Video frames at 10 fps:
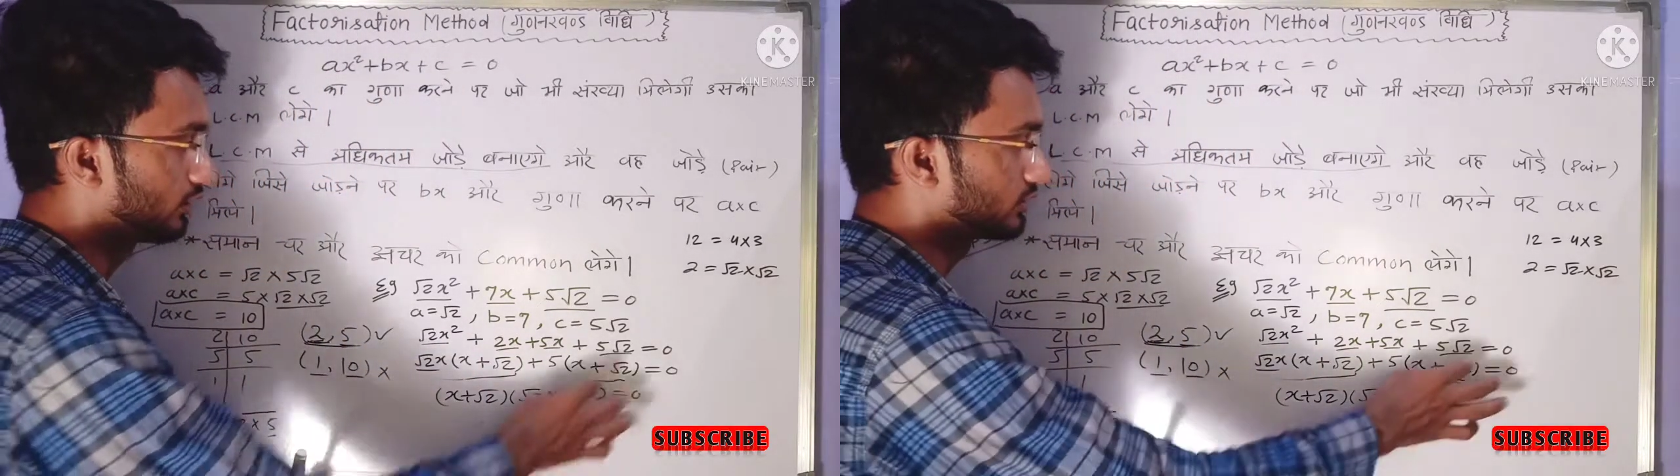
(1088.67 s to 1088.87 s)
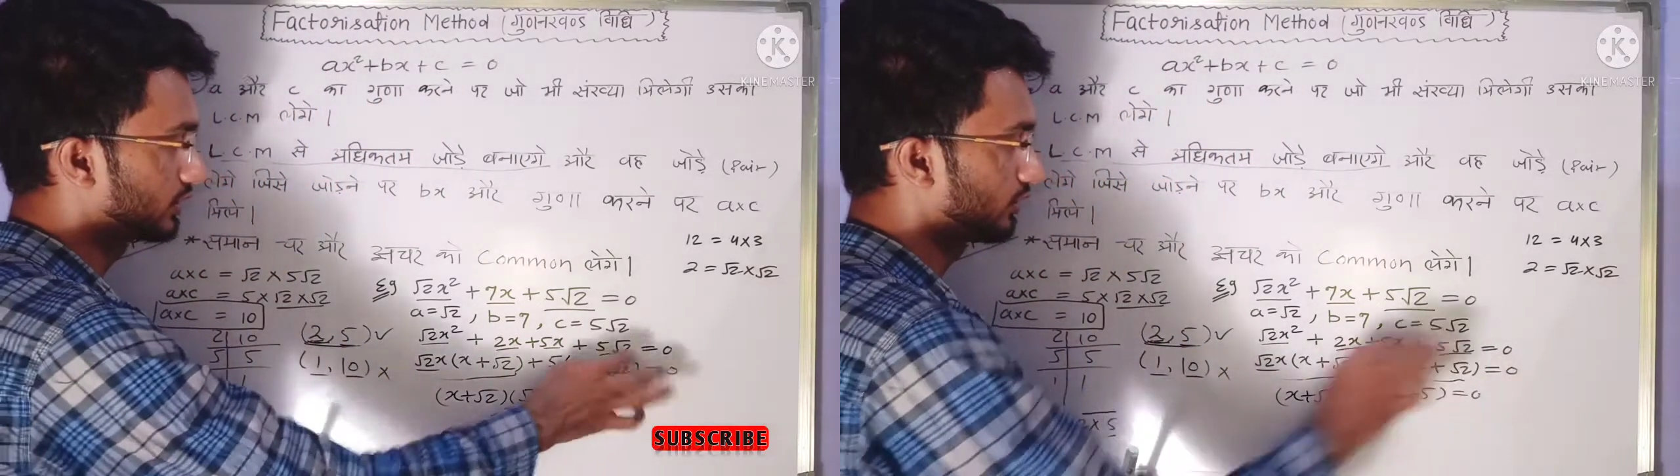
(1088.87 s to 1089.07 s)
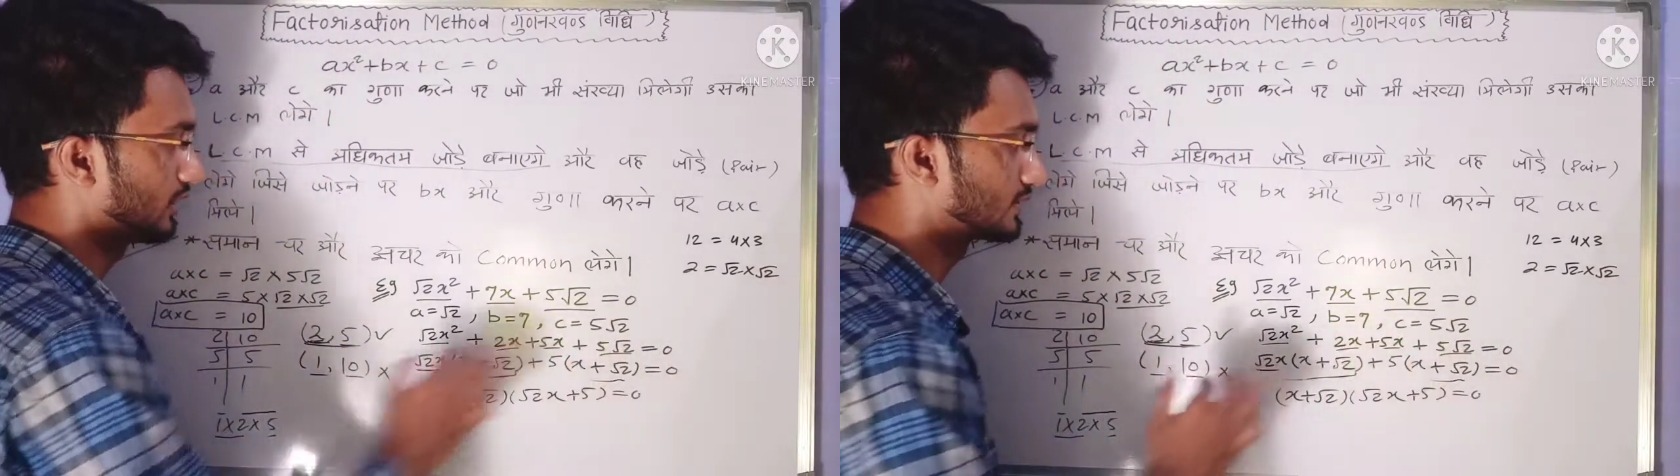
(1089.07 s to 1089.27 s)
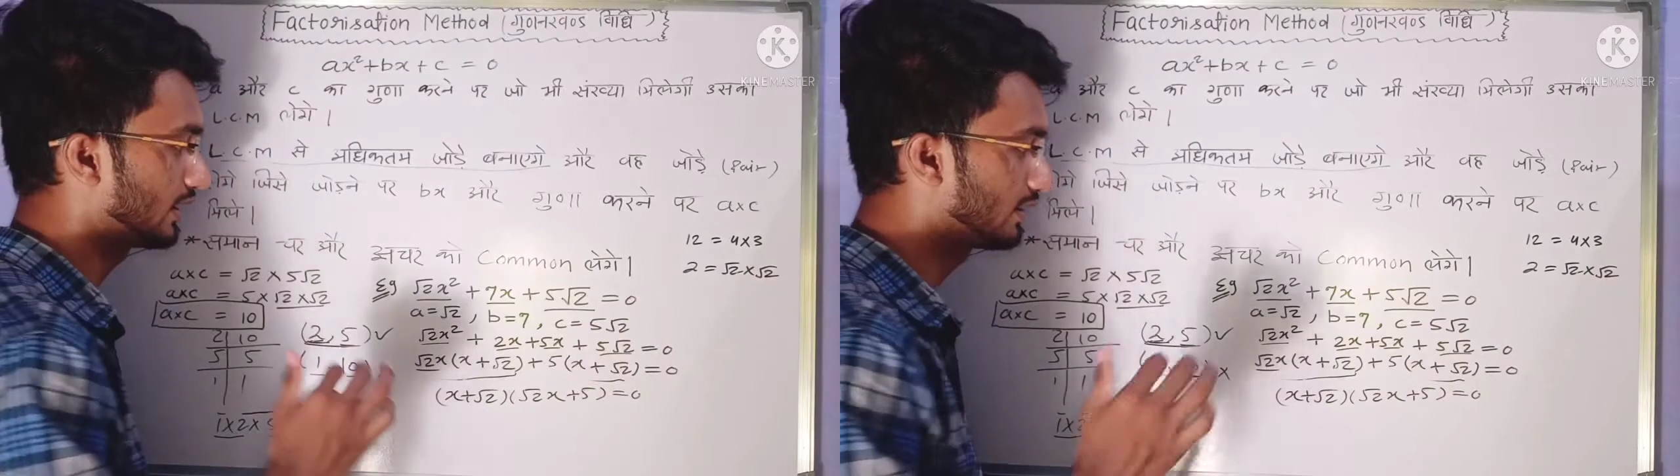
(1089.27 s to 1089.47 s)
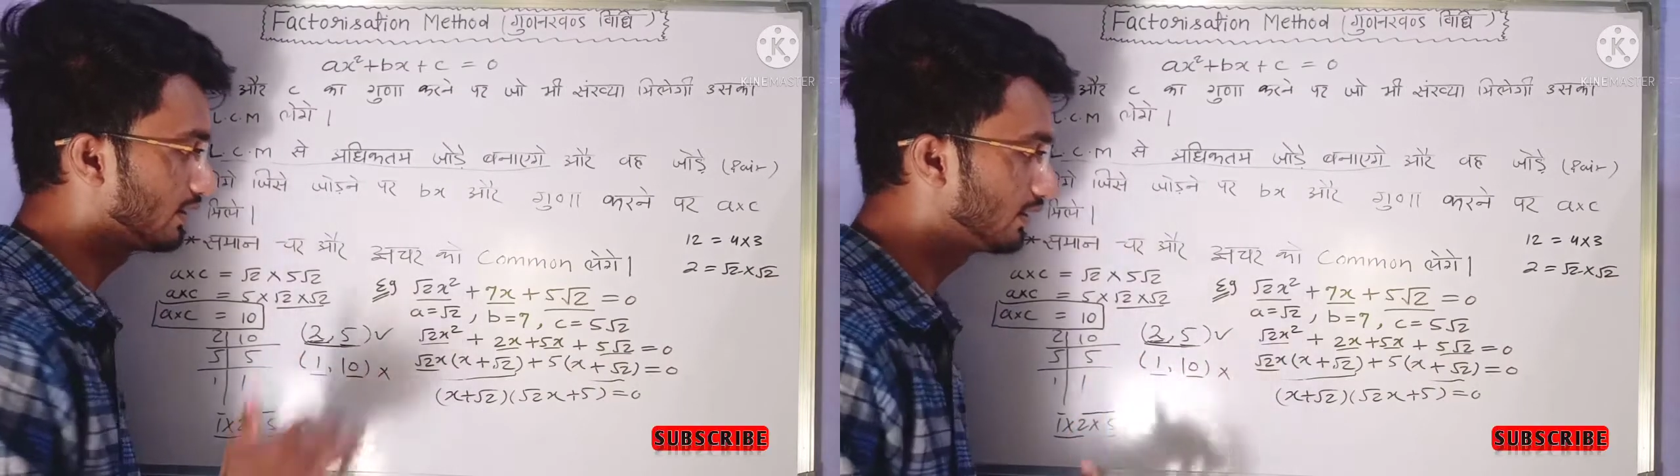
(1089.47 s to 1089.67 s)
टू ज़ीरो ऐसा ही
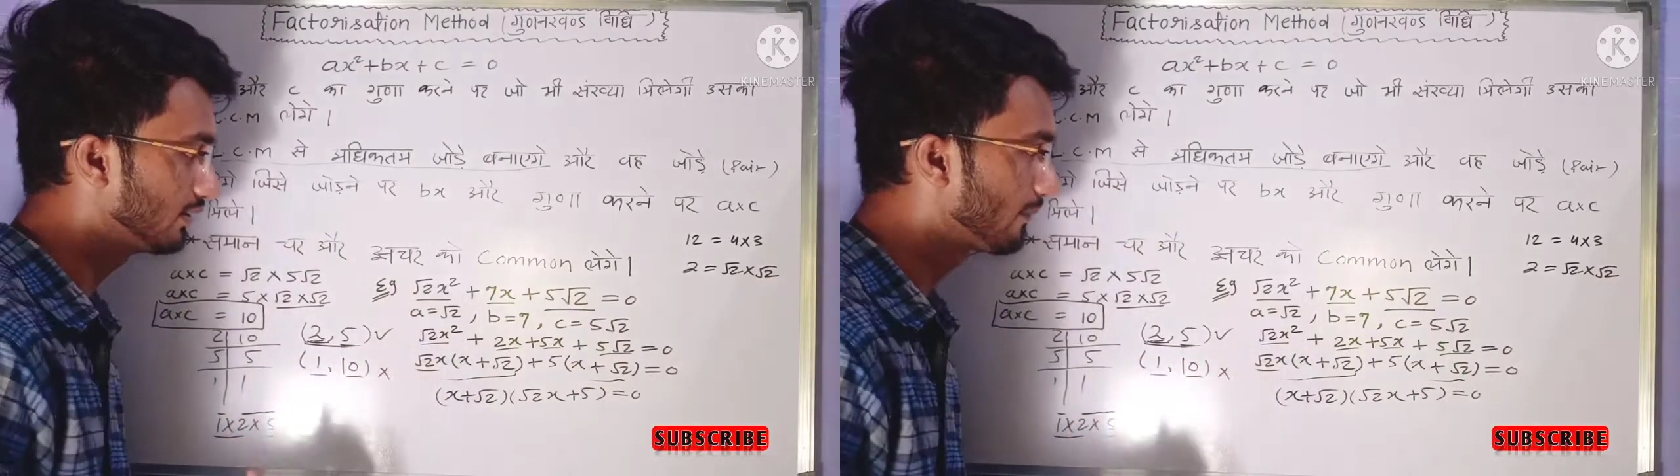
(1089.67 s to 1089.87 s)
किया